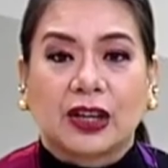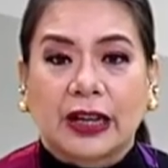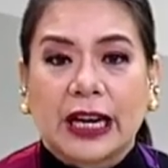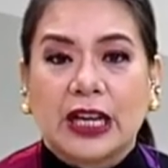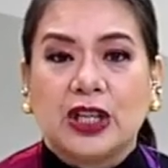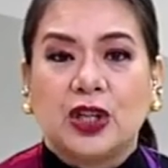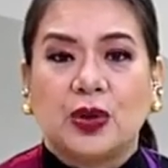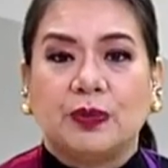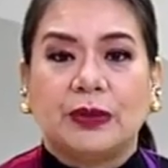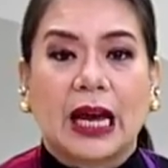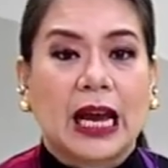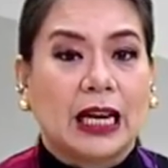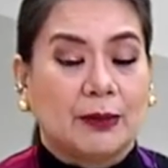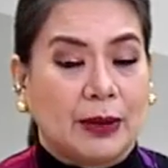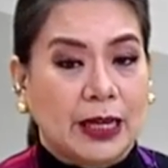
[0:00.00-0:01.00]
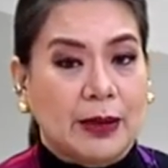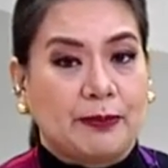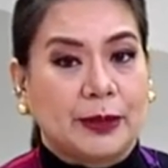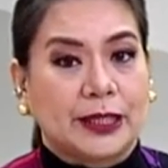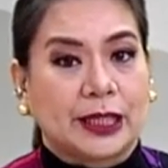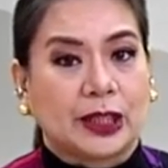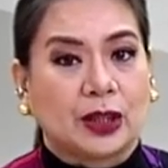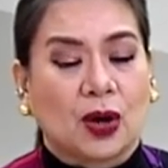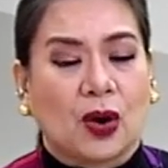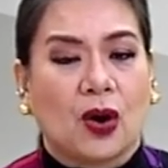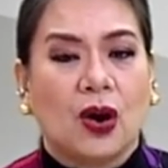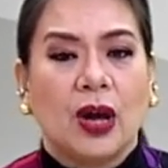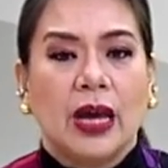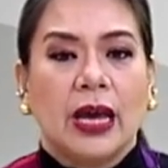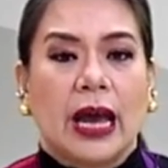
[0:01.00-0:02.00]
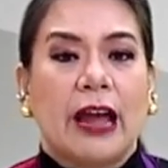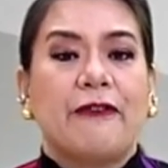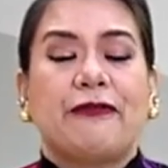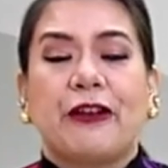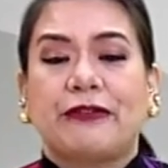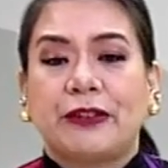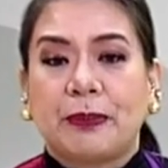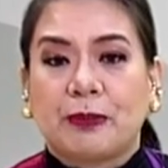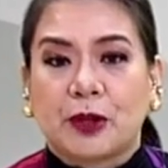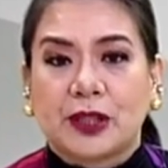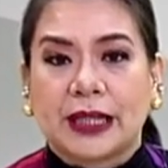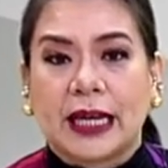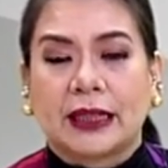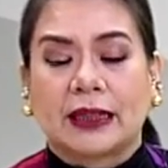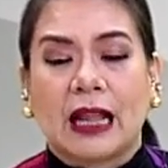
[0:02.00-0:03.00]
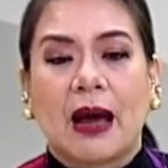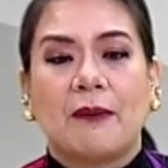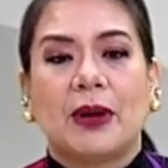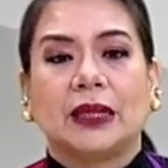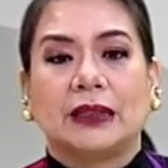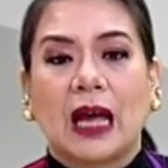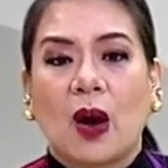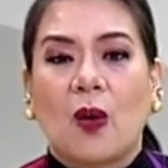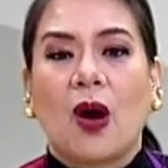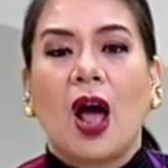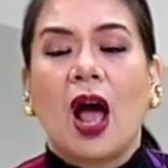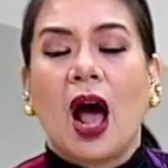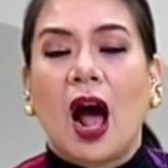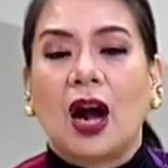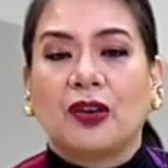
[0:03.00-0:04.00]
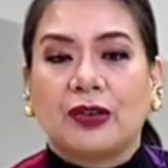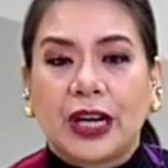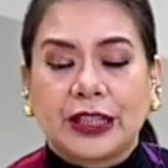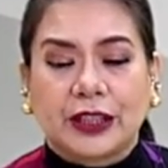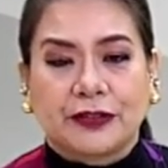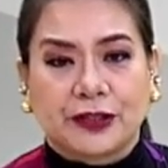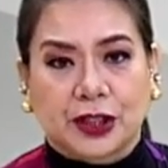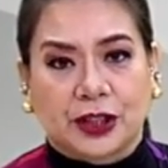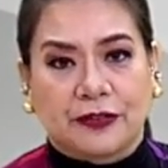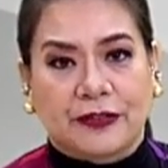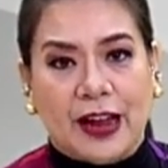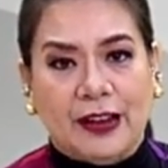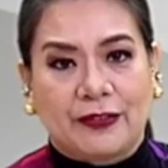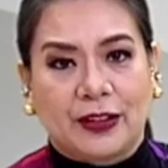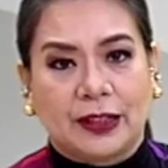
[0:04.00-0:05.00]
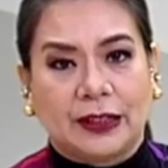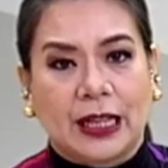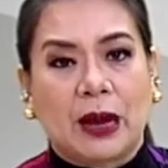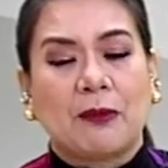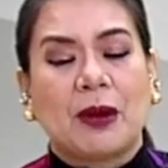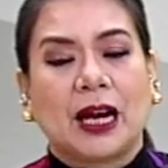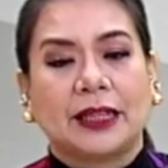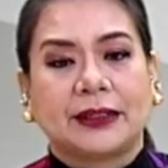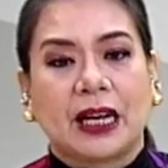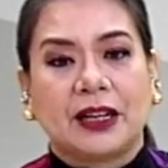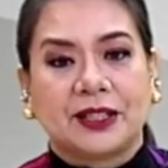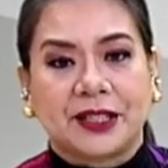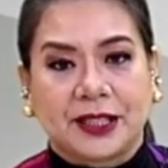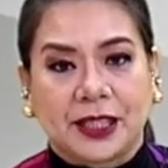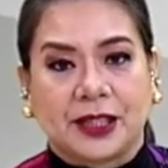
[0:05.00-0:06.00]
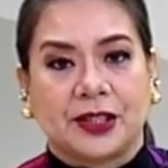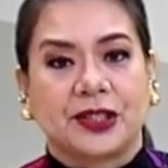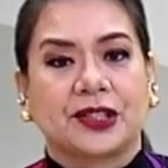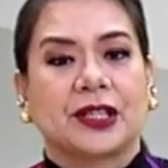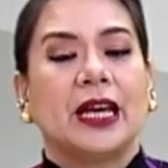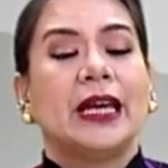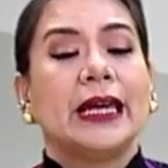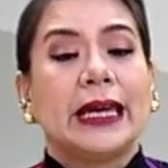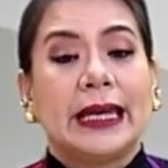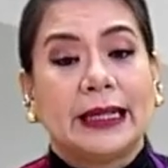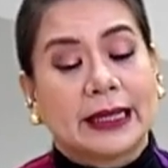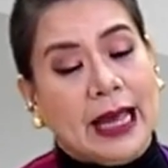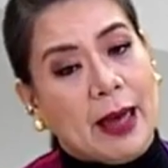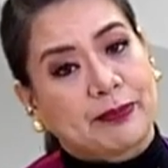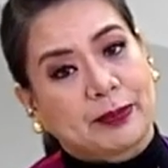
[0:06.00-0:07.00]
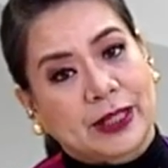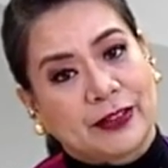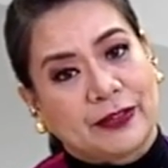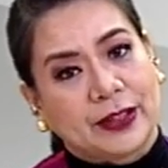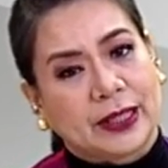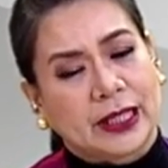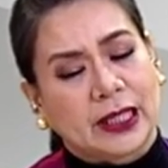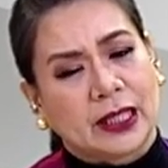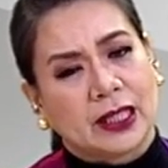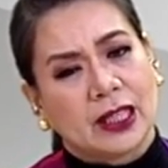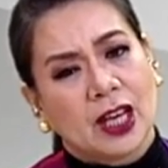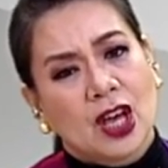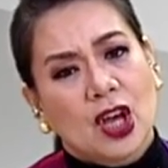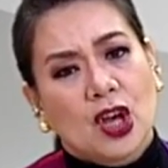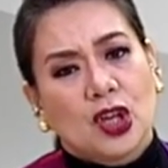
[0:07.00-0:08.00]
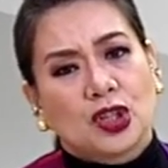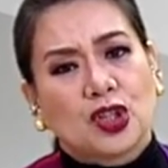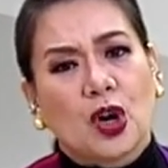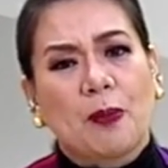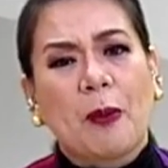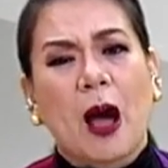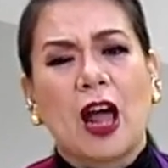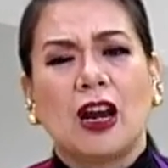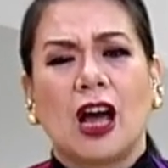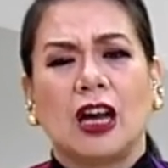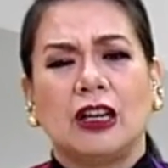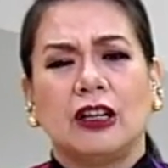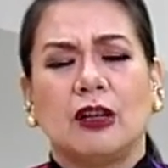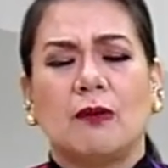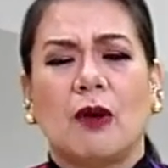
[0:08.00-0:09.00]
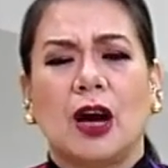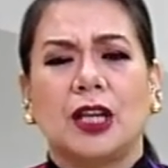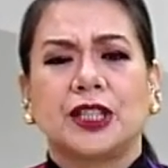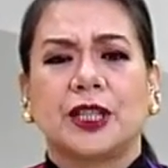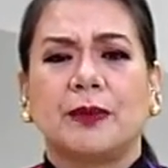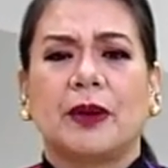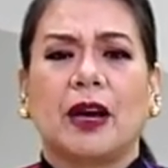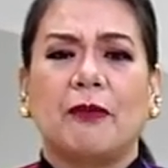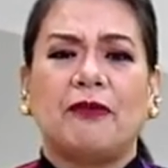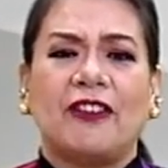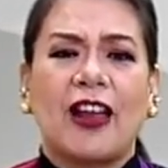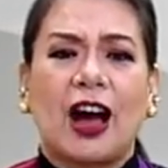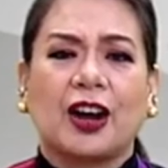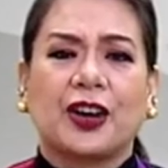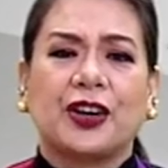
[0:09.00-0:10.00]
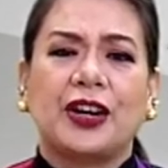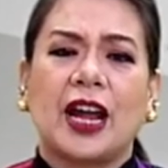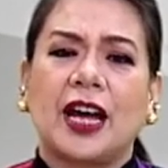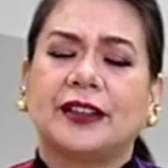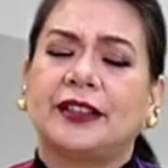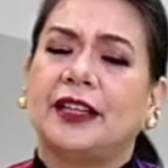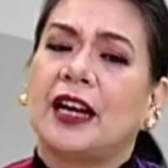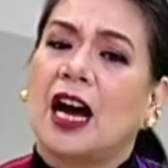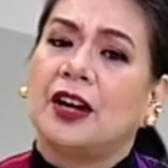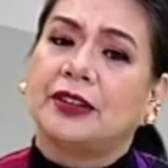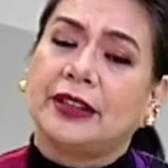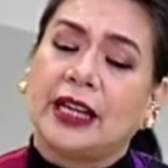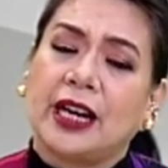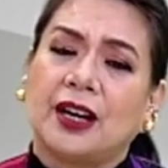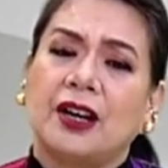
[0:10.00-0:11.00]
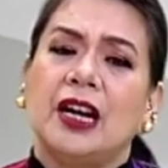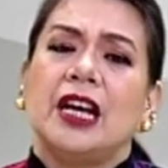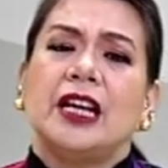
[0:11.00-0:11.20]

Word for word: cranium dahil manipis ito, ay 50% lamang daw ang rate of survival ng mga tarsiers in captivity. So paalala naman sa mga vlogger natin out there,